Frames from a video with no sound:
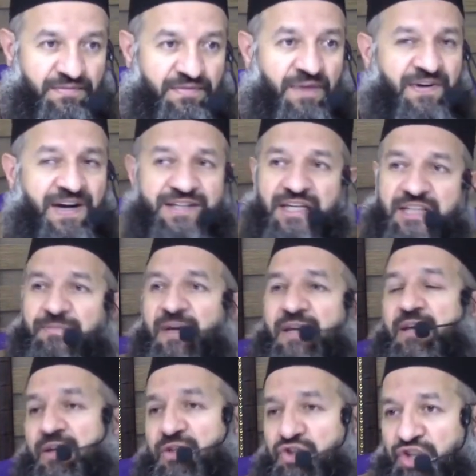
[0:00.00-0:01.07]
vefat
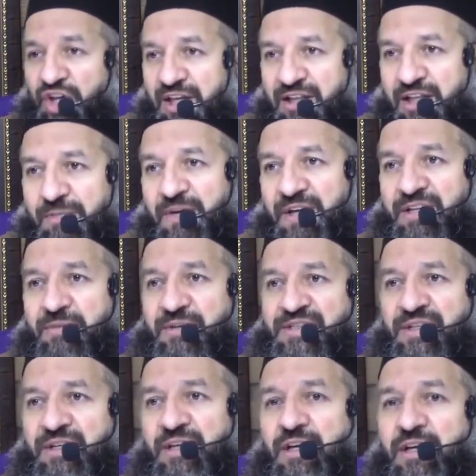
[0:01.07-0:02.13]
etmek şehitlik
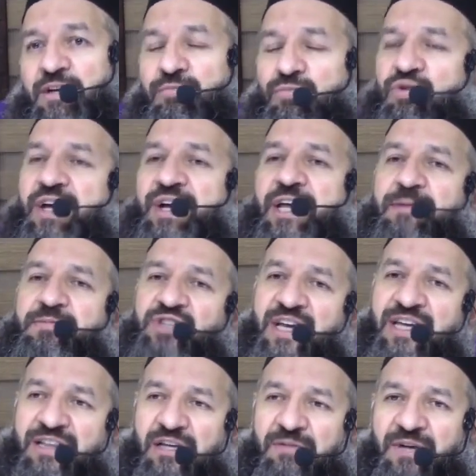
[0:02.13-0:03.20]
mertebesi. Bunlar hep
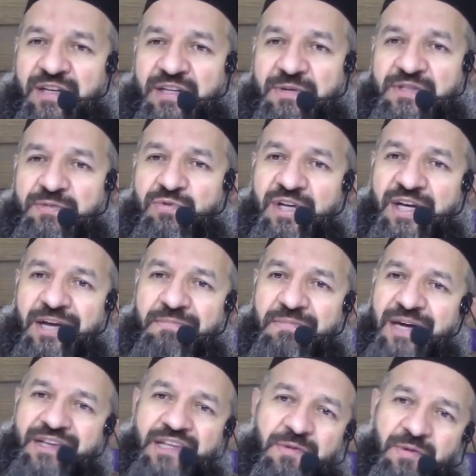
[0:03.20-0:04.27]
şehitlik mertebesi. Bunlar hep
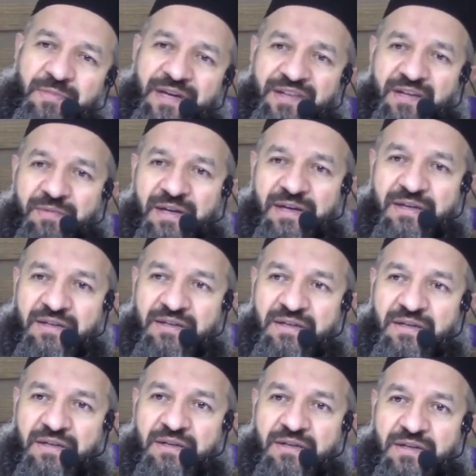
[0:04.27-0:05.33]
mertebe mertebe.
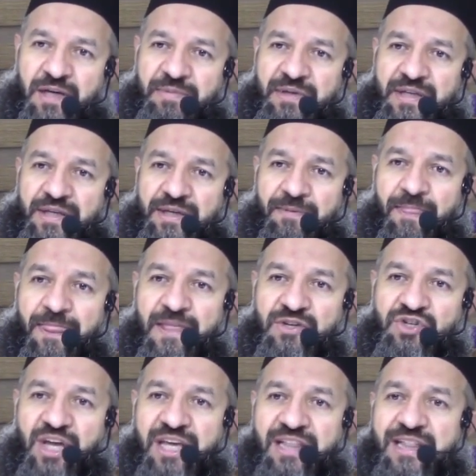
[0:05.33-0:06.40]
Tabii ki
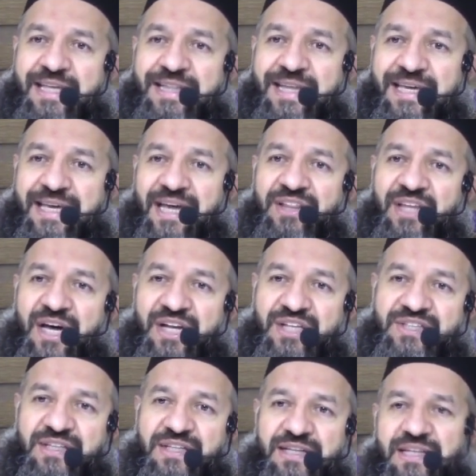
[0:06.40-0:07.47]
şehitliğin de kendi
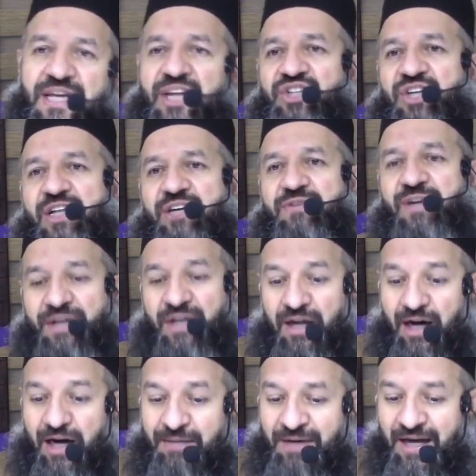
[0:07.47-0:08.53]
arasında dereceleri var.
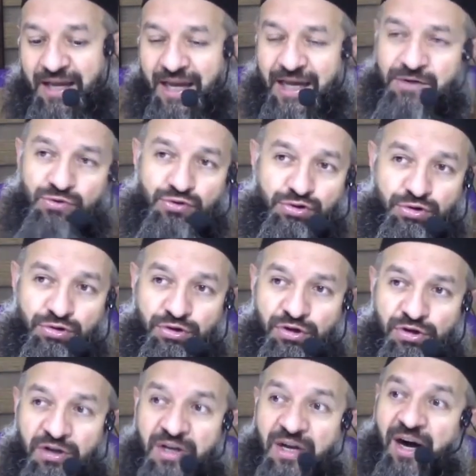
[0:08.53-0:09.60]
Ama en
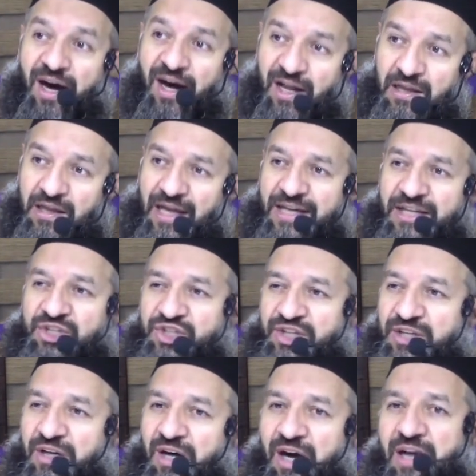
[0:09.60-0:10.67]
üstünü Allah
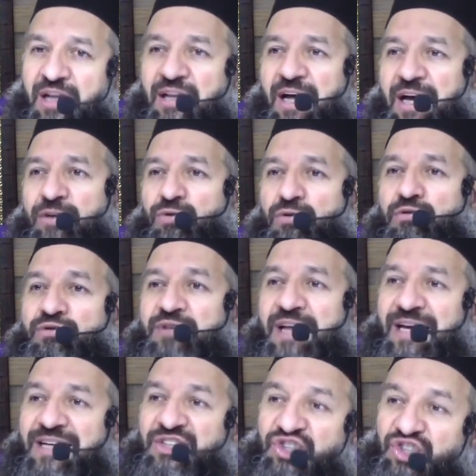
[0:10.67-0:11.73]
için, Allah yolunda